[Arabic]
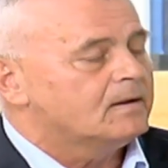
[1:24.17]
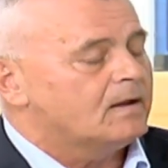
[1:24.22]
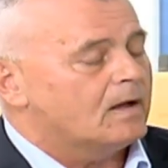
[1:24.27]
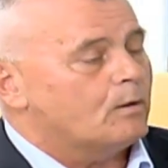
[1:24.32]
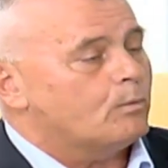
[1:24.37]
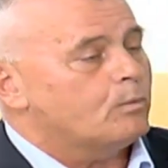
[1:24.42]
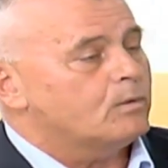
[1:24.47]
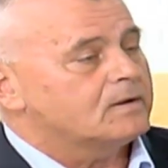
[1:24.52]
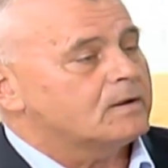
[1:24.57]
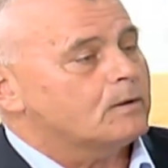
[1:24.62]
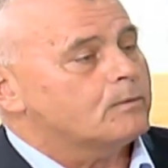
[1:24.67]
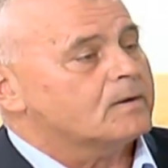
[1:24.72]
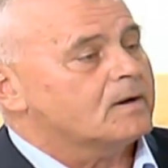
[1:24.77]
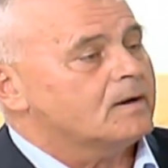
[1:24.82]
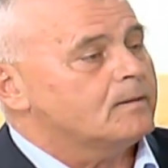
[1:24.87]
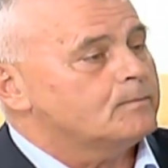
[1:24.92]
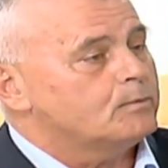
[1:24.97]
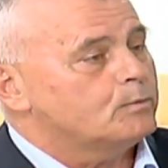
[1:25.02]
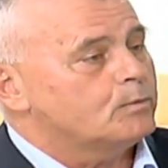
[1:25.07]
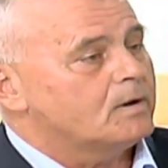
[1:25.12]
اول دوره
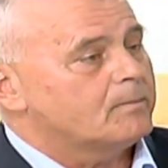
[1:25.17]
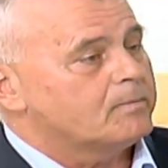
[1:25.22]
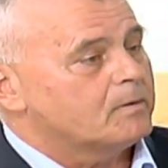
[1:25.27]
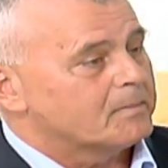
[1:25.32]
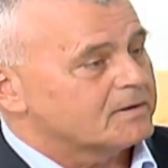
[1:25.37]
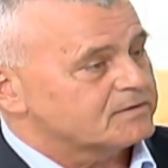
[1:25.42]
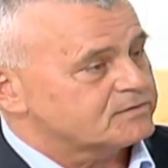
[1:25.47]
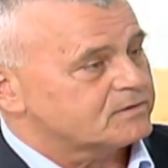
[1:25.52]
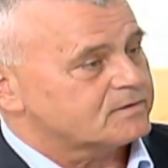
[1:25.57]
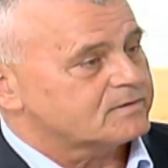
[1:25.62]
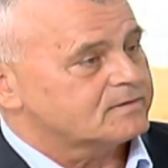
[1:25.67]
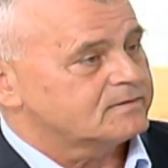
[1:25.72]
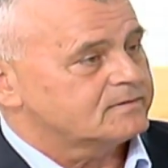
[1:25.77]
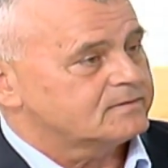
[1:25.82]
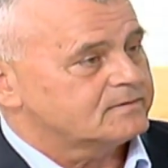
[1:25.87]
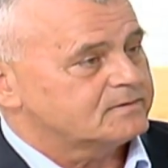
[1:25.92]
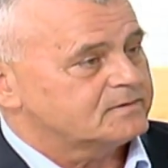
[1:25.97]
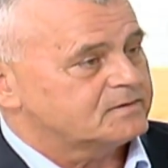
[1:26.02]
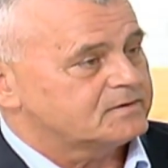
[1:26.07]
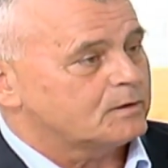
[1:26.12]
عملوها بمصر
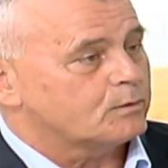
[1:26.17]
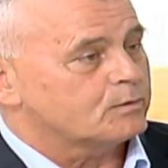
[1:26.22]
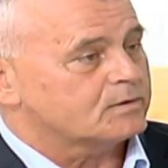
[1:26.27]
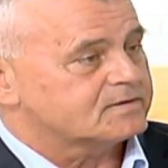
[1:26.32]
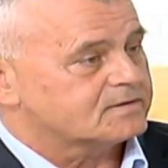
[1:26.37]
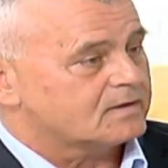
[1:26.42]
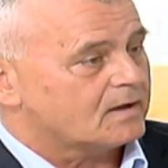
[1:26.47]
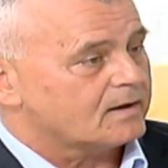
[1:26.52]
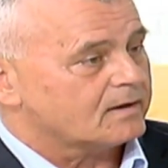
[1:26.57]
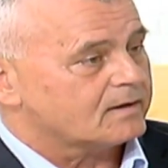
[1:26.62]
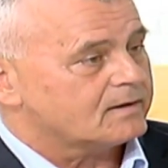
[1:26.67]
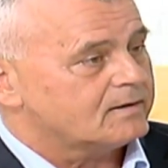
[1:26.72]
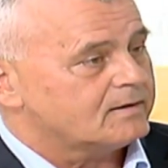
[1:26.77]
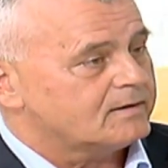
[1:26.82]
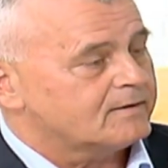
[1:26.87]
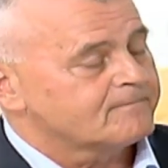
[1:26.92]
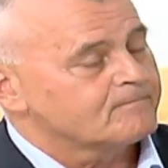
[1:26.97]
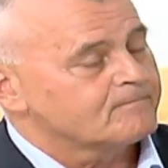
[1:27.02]
دوره صاعقه